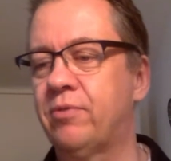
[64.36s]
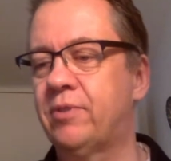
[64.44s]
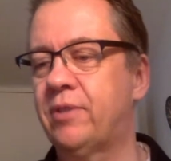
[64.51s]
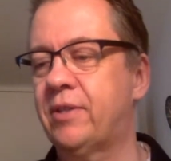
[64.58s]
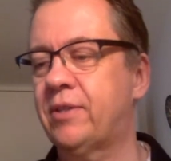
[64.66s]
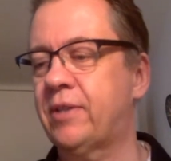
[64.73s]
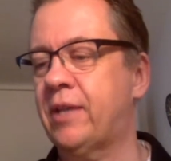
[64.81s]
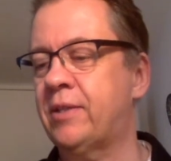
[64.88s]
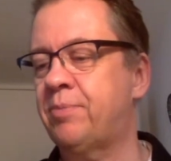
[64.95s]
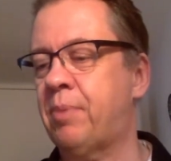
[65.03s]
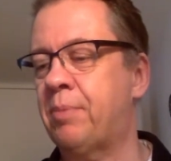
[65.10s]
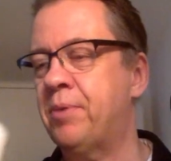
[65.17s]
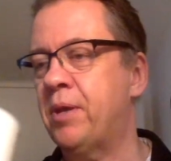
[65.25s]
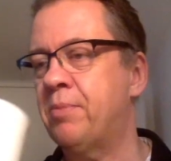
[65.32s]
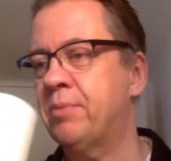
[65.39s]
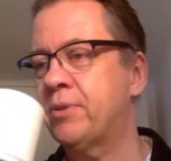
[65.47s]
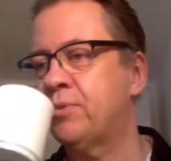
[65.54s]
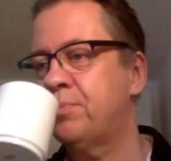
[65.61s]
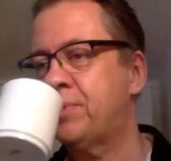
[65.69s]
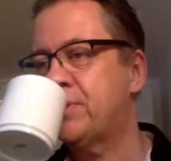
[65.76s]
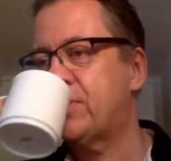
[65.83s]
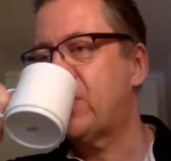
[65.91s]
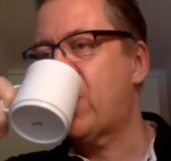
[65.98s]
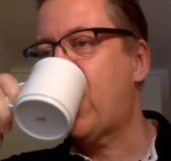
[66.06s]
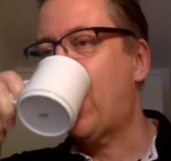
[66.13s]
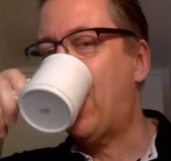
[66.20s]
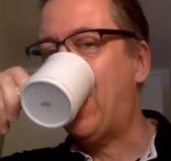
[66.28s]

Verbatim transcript: und das reizt bei mir immer so ein bisschen.